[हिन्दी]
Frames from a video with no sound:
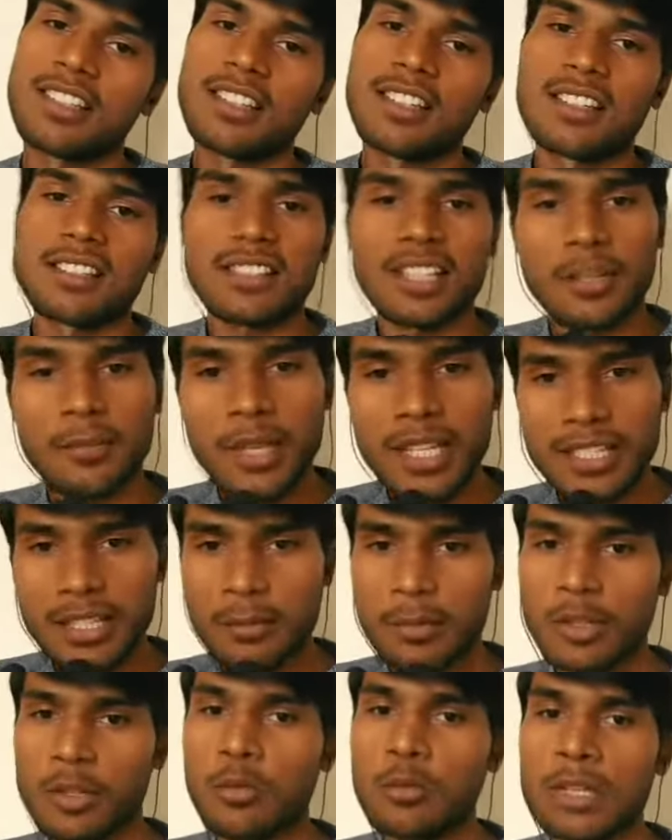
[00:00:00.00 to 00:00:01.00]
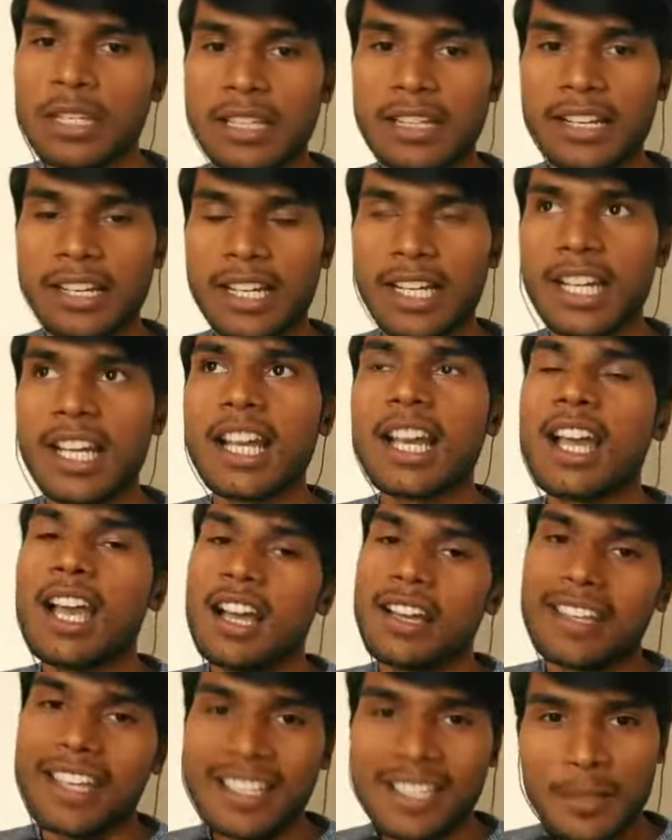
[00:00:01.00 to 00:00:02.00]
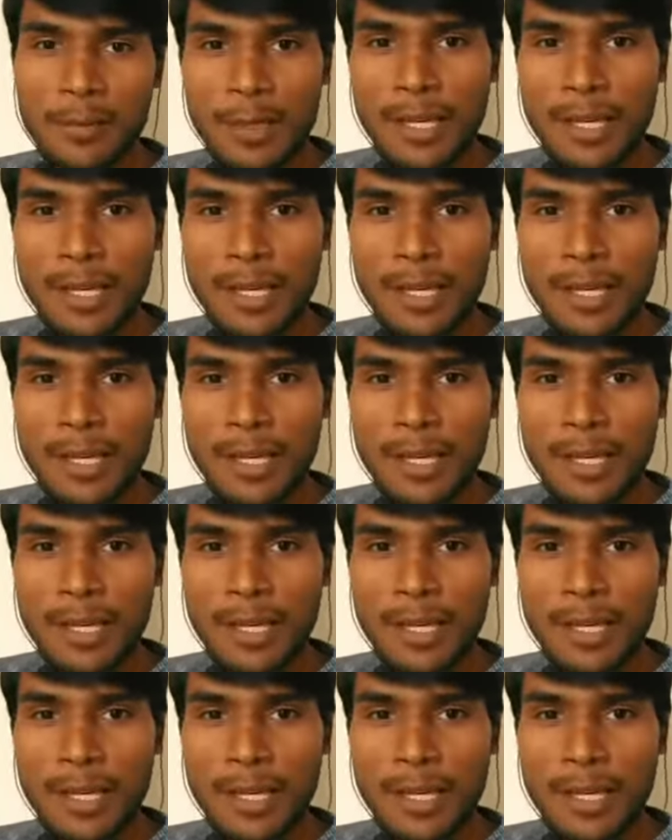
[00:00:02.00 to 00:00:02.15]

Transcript: सर्बिया से अपने को मिल गया कैसे मिला